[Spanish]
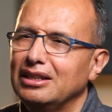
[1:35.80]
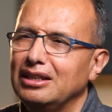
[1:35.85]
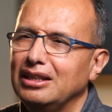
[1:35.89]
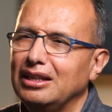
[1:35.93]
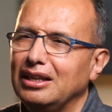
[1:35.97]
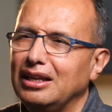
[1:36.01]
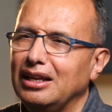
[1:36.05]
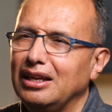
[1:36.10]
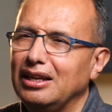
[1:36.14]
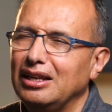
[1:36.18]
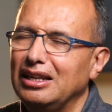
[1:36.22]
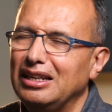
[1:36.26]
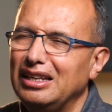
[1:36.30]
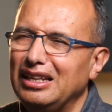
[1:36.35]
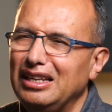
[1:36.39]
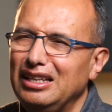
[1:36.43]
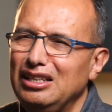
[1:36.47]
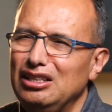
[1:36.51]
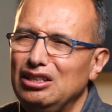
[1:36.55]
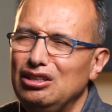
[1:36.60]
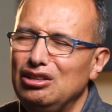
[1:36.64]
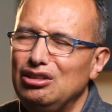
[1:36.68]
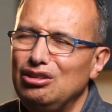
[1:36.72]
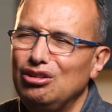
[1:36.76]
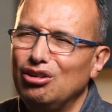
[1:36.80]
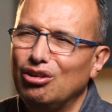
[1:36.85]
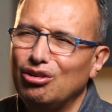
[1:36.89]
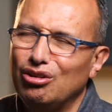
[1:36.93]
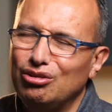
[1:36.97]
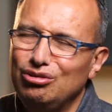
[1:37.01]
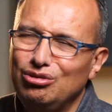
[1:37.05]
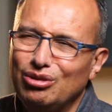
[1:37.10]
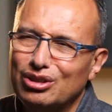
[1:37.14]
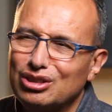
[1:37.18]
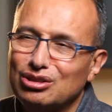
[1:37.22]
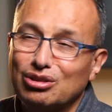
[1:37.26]
Eh, y no,
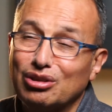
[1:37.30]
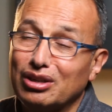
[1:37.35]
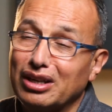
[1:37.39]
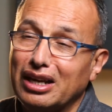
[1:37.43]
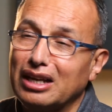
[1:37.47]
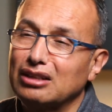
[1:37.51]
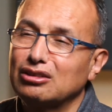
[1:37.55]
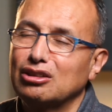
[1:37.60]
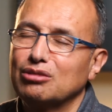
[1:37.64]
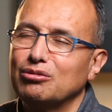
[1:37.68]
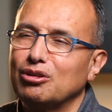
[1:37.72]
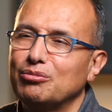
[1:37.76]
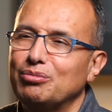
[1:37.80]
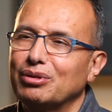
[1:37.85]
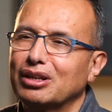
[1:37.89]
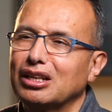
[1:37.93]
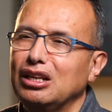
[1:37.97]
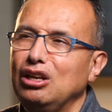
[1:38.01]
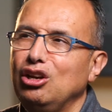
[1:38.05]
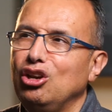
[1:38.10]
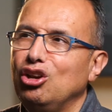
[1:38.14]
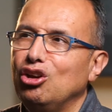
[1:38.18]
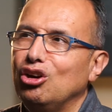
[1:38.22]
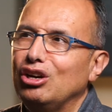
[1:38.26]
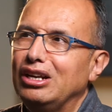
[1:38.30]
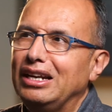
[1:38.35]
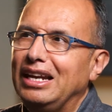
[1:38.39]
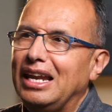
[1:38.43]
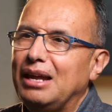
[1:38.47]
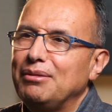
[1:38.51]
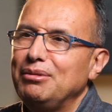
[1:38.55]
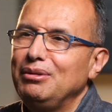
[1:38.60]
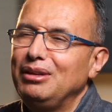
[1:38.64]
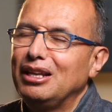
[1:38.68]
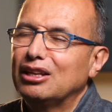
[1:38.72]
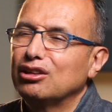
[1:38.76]
no es correcto, porque
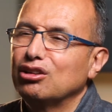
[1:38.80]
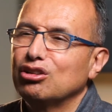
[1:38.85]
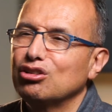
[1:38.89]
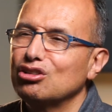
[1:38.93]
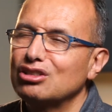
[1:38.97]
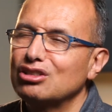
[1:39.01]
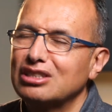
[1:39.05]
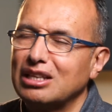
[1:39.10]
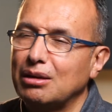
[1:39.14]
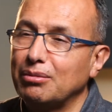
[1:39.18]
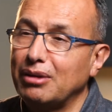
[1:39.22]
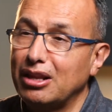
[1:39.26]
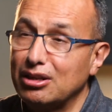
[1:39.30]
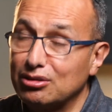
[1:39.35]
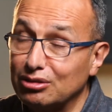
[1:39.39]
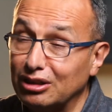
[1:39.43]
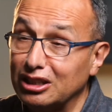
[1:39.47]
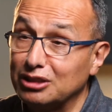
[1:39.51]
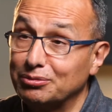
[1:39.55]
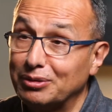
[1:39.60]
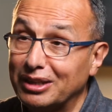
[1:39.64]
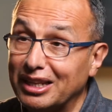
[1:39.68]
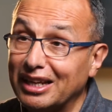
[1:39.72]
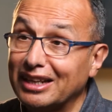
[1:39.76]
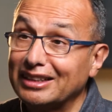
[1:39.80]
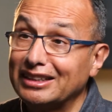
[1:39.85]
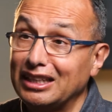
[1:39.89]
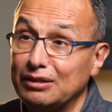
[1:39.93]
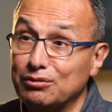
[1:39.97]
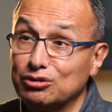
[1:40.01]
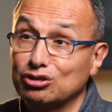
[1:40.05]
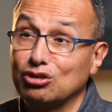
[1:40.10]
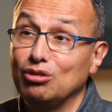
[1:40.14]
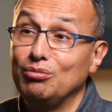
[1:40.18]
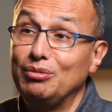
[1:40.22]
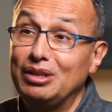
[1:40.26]
la Biblia no nos habla de eso. Es verdad que
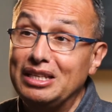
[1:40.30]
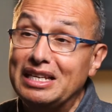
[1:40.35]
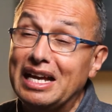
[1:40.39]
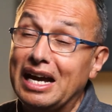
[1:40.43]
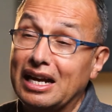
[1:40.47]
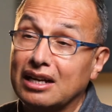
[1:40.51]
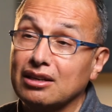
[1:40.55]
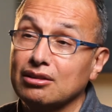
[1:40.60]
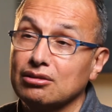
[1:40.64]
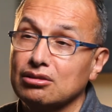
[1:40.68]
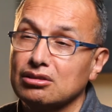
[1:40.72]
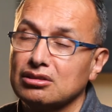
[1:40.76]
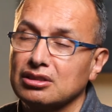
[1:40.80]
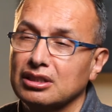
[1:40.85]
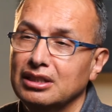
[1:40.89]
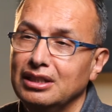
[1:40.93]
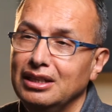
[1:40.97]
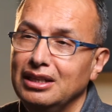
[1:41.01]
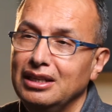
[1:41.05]
tenemos que humillarnos,